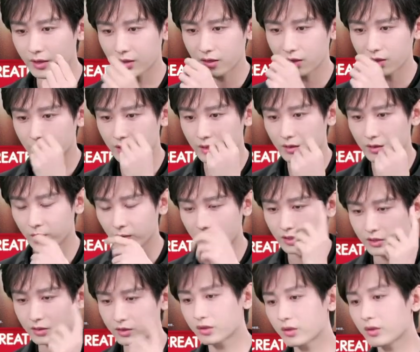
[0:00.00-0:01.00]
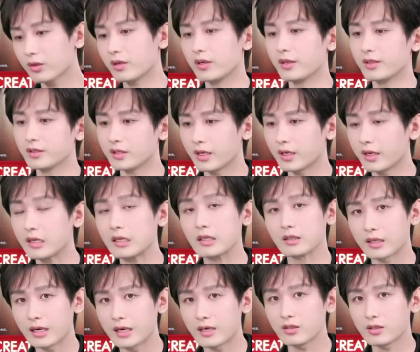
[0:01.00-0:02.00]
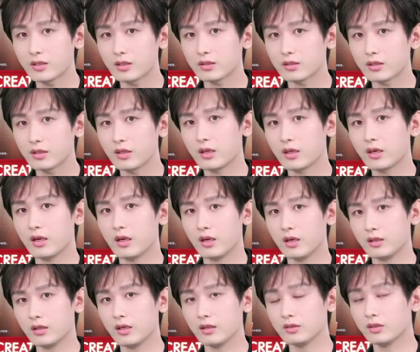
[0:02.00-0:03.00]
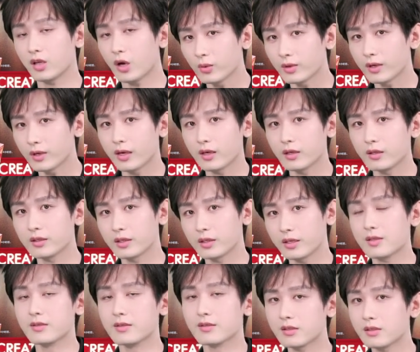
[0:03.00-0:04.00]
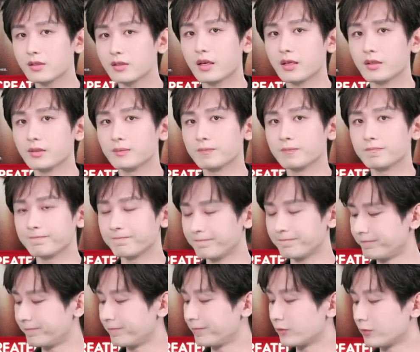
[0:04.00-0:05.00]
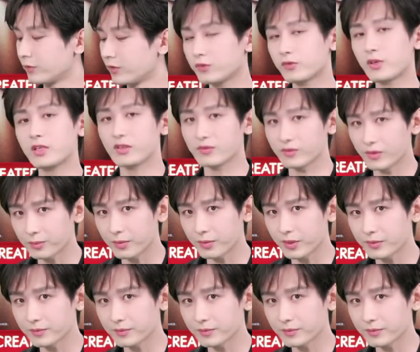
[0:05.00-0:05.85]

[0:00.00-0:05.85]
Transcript: 嗯，完了之后，而且还很干净，很很透亮，也很自然，嗯，非常方便。